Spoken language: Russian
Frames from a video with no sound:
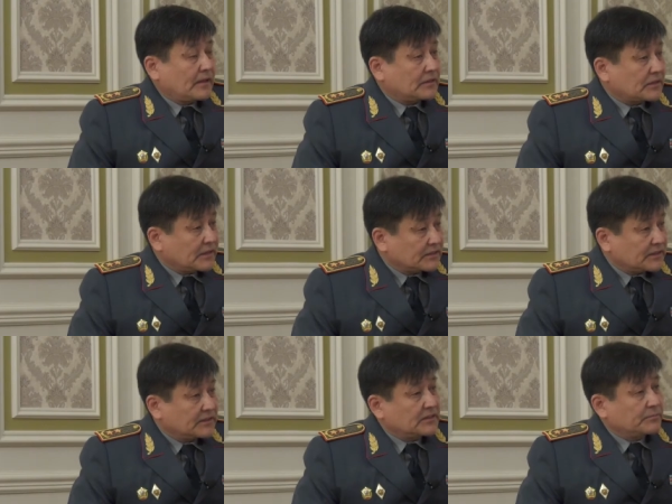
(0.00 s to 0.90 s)

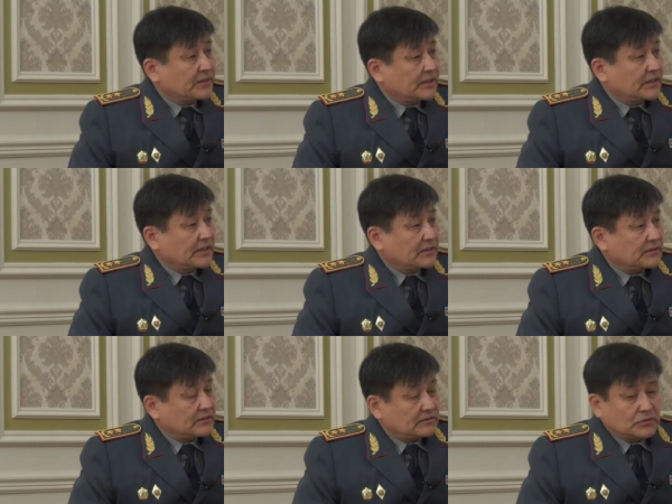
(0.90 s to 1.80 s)
железной дисциплиной,
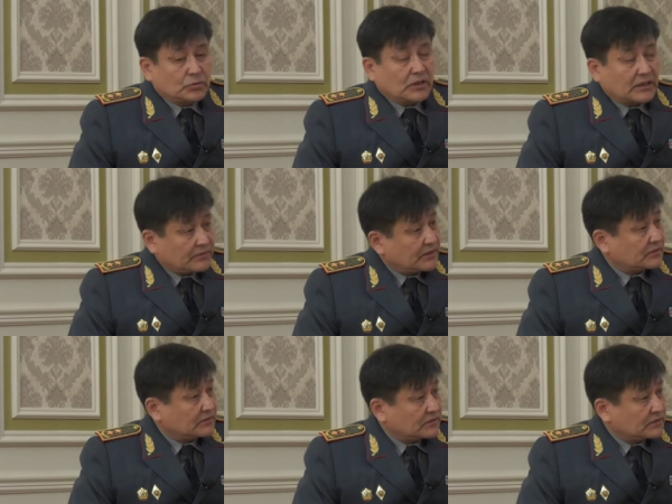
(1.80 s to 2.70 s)
высокой
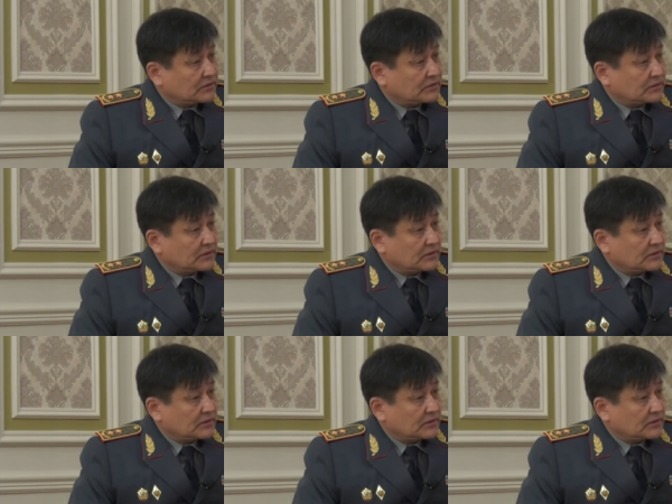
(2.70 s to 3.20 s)
ответственностью.